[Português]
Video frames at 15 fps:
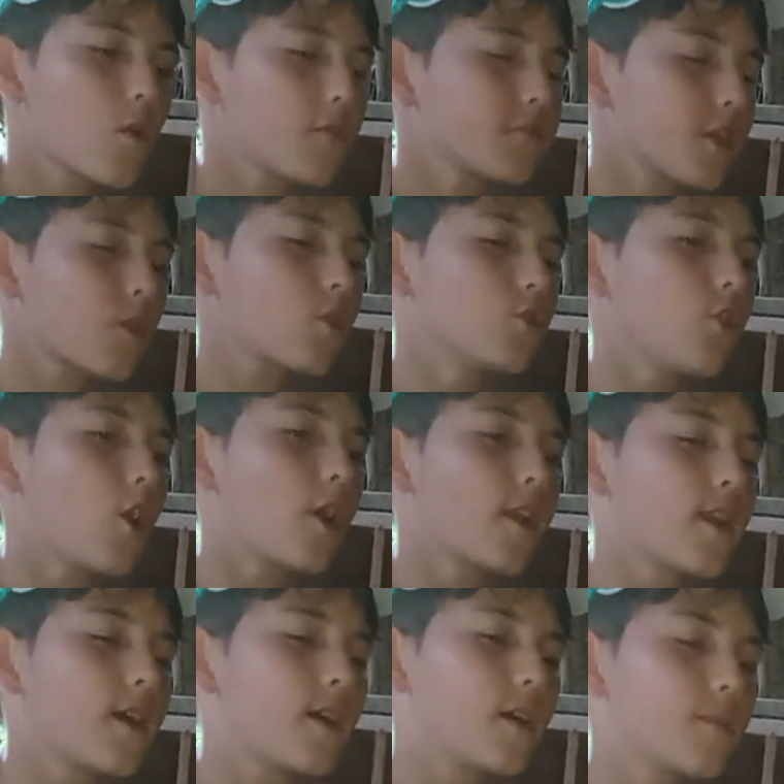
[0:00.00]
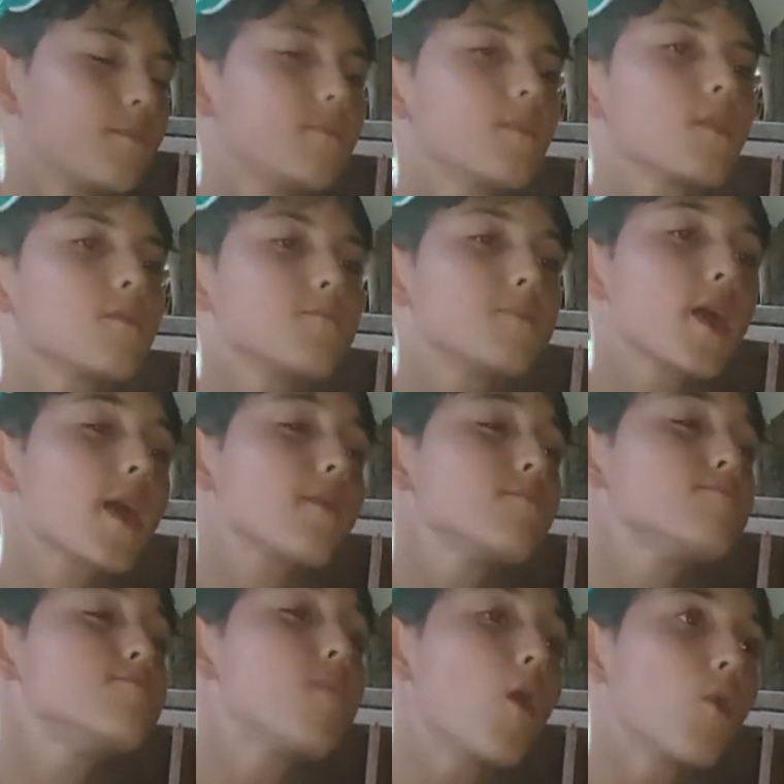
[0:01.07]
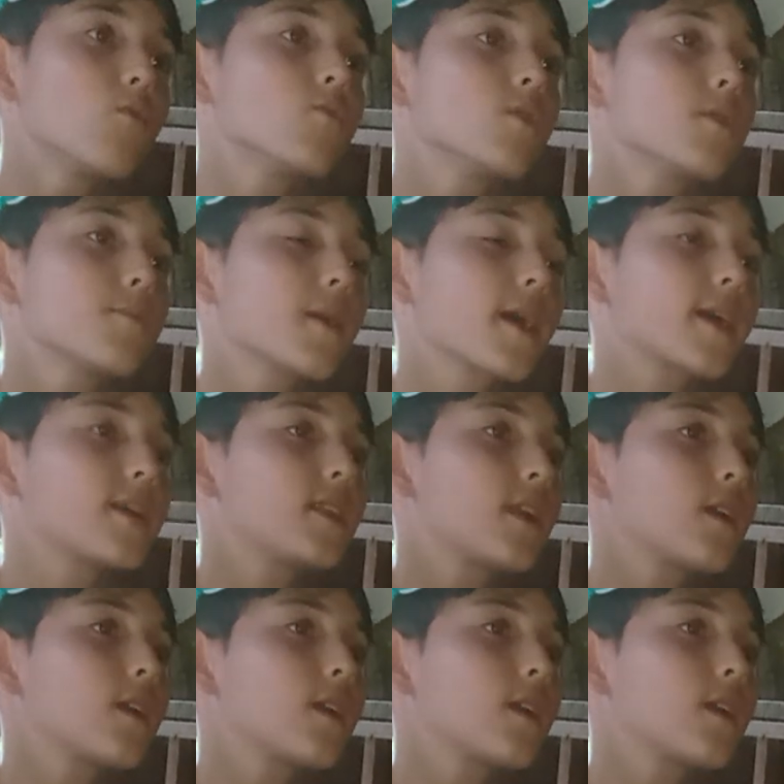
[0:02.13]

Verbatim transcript: ovo da codorna é bem bom para quem